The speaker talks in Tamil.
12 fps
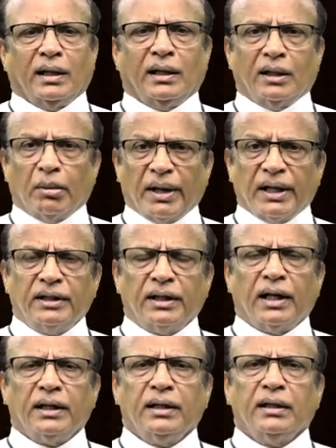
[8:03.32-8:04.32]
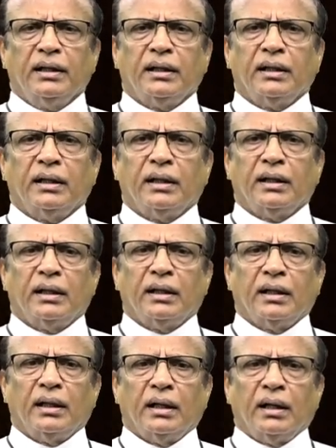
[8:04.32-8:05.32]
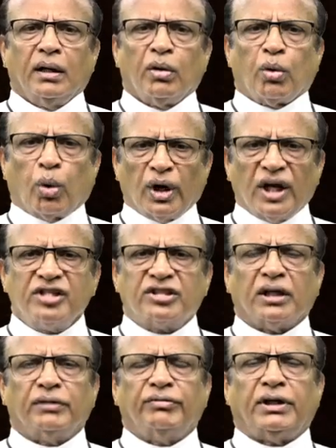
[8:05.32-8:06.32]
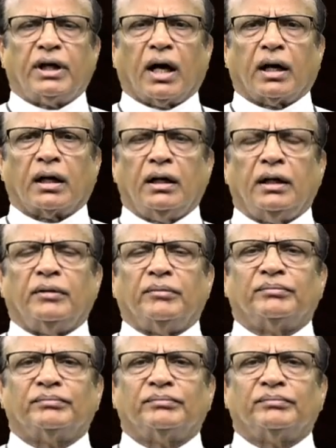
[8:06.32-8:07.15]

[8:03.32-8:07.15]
இந்த மனிதனை கொலை செய்து விட்டார்கள்